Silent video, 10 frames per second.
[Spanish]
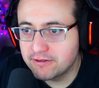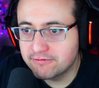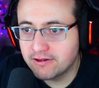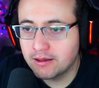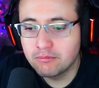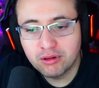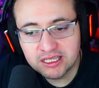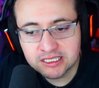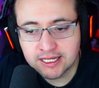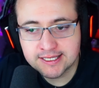FIFA
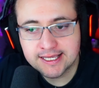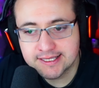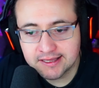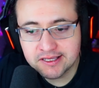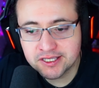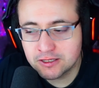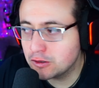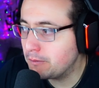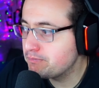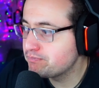23. Ahí está el
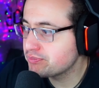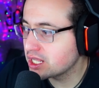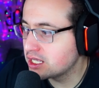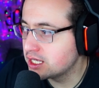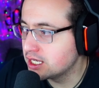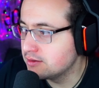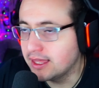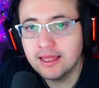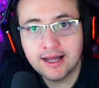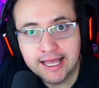diseño. Y
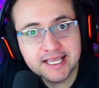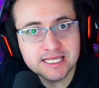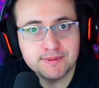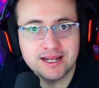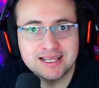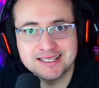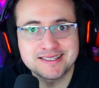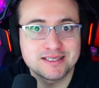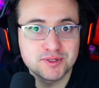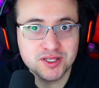nada, hay que esperar esas
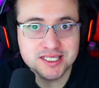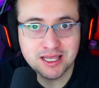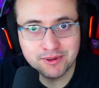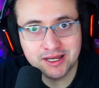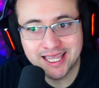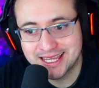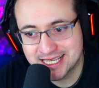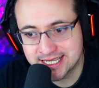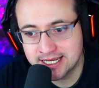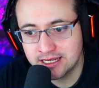transmisiones, a ver qué día
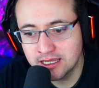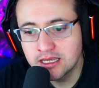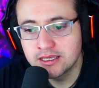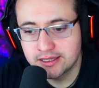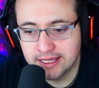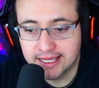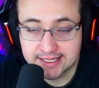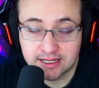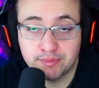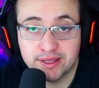salen y hay que estar